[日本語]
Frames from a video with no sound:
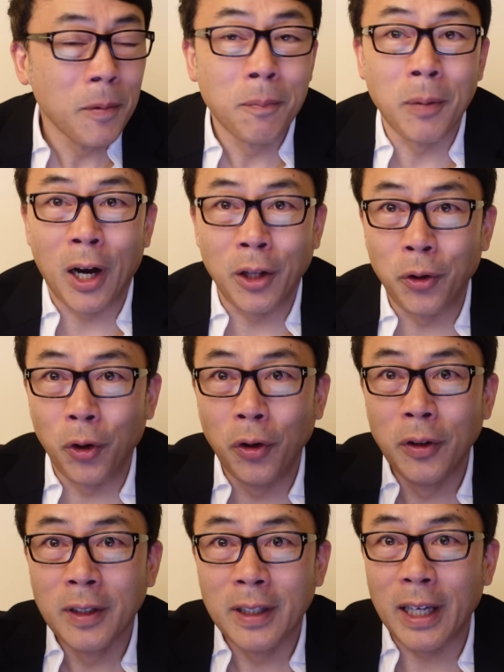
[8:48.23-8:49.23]
まああ
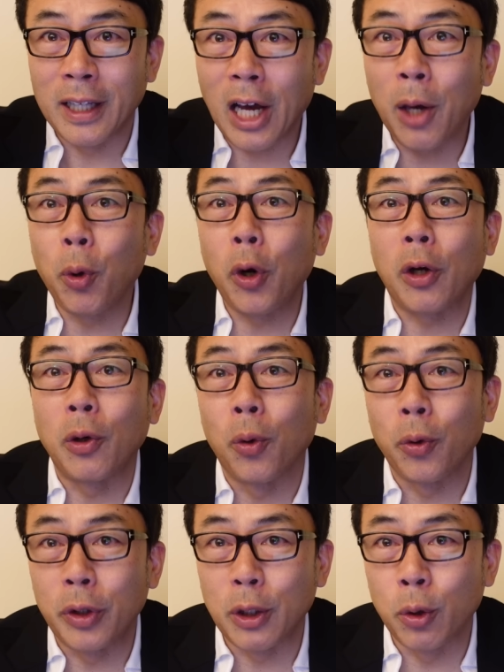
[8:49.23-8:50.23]
の、えー、大暴落が起
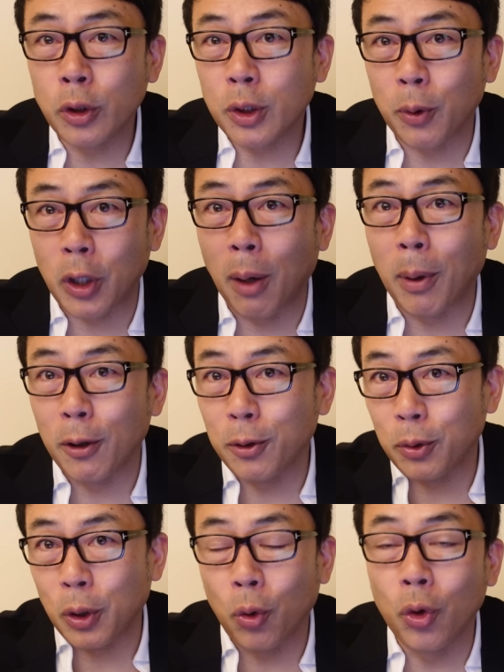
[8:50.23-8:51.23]
こってドツボにはまる
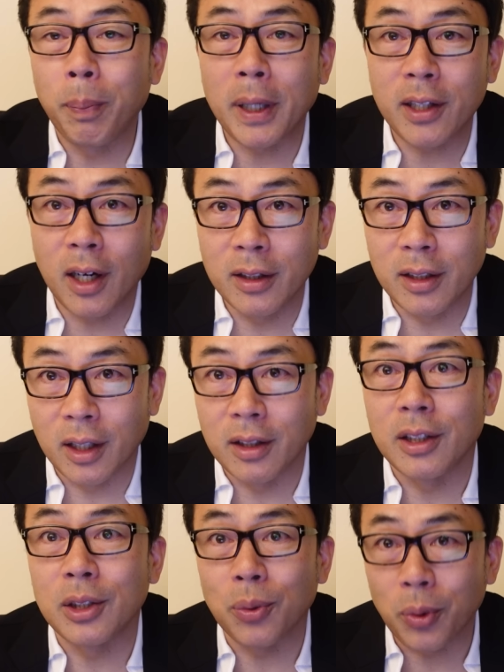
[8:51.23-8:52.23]
人ってこのパターンな
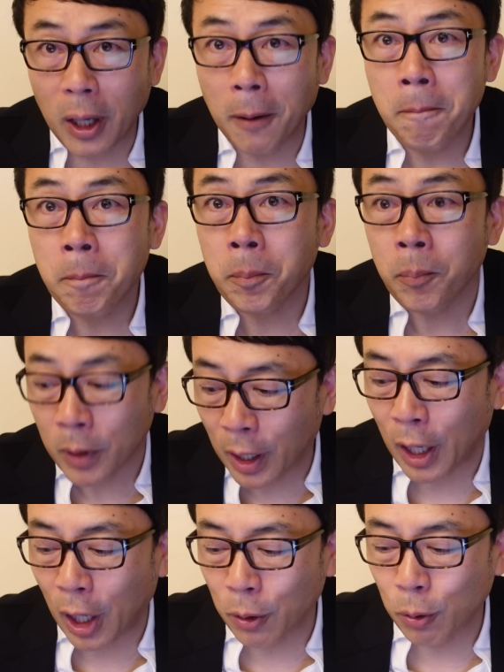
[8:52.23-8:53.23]
んですよね。
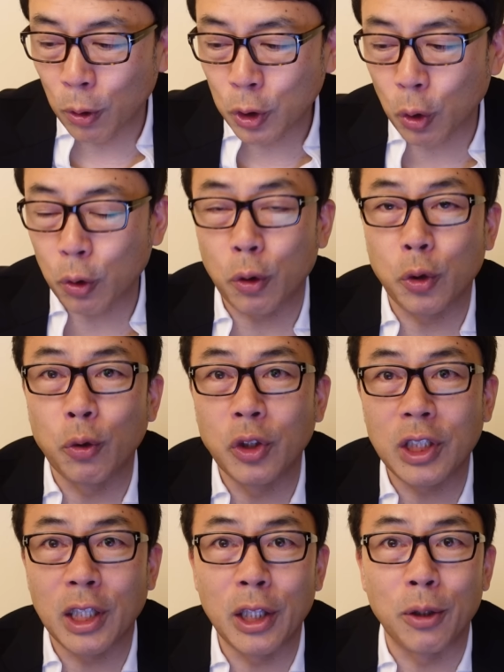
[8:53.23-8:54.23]
ね、あの、ちょっと損
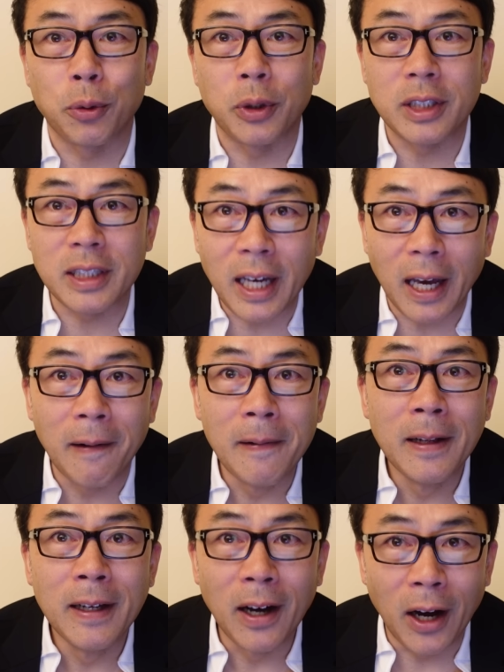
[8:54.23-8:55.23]
失が出るとですね、
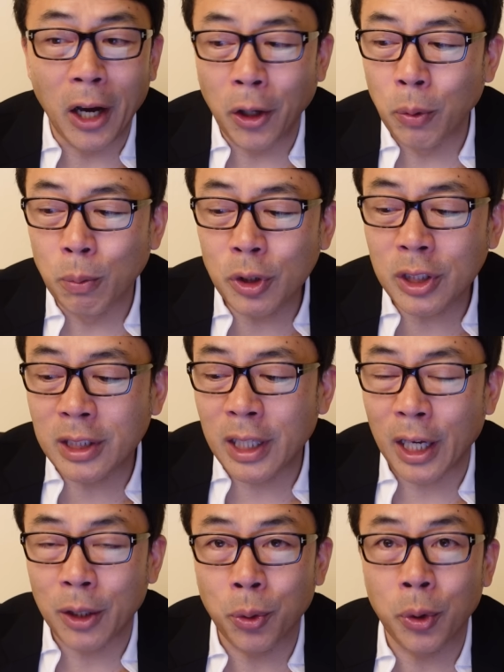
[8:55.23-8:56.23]
はい、あの、無理し
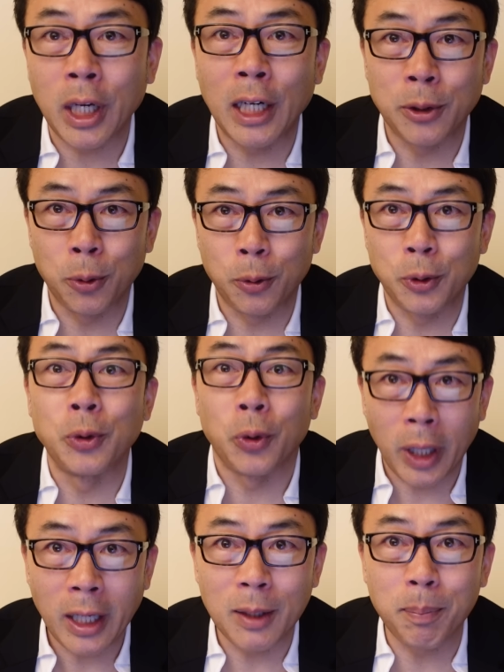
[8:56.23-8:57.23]
て取り返そうとする
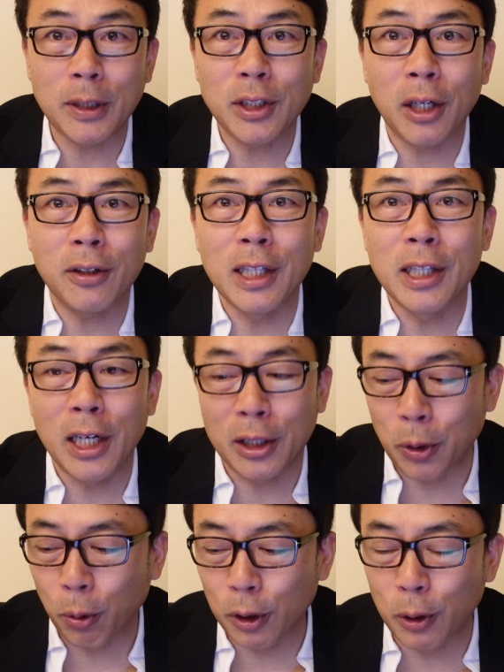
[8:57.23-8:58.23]
のね。一発逆転狙っ
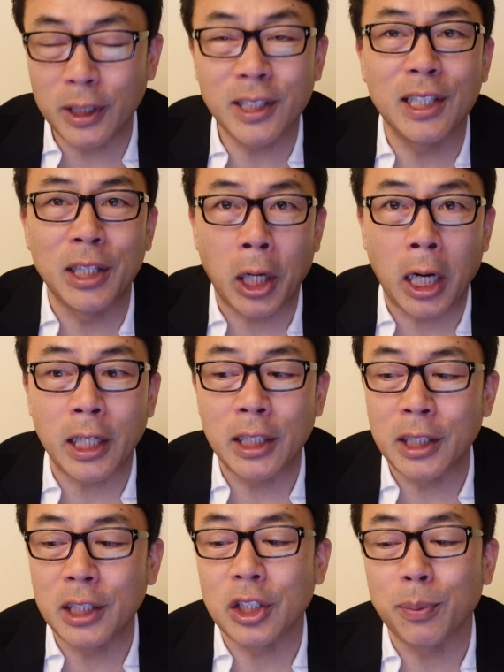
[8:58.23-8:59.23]
てよりリスキーな賭け
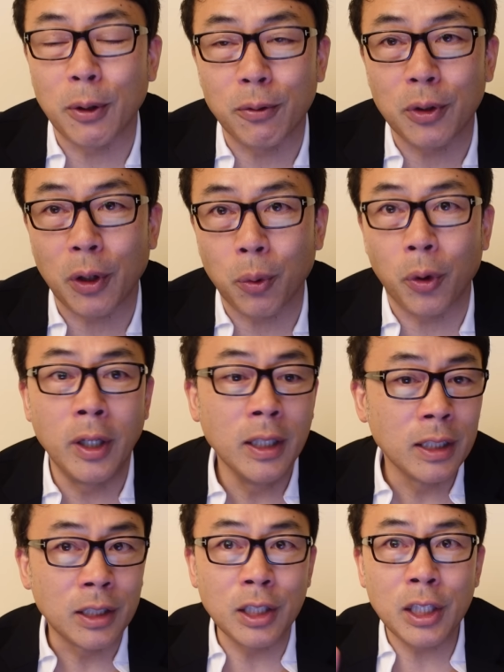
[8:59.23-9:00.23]
に出てしまうっていうのはこれ、
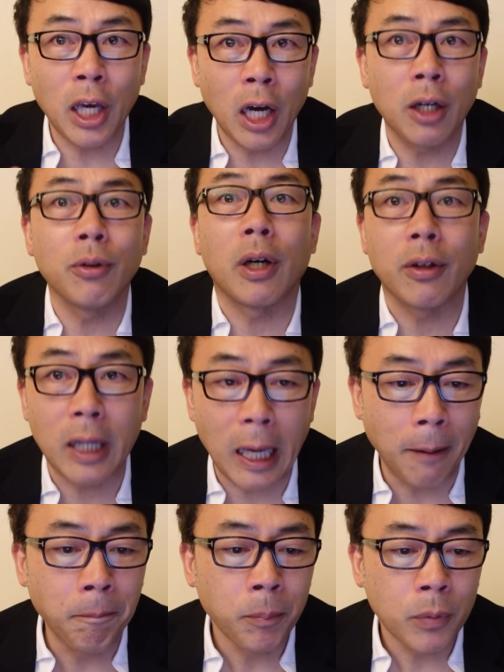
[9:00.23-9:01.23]
人間あるある
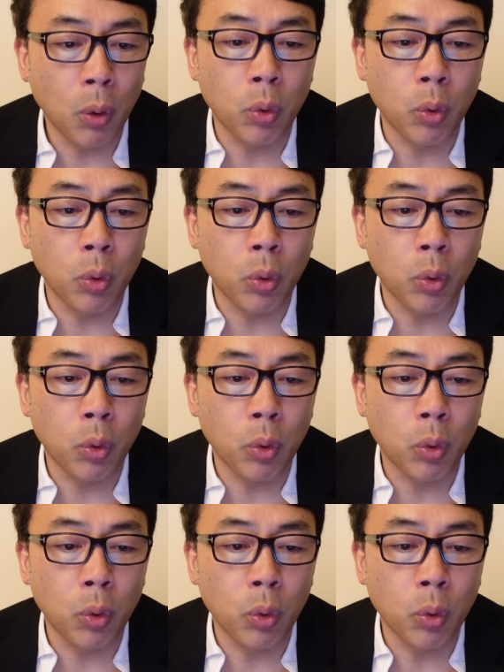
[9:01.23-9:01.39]
で、で、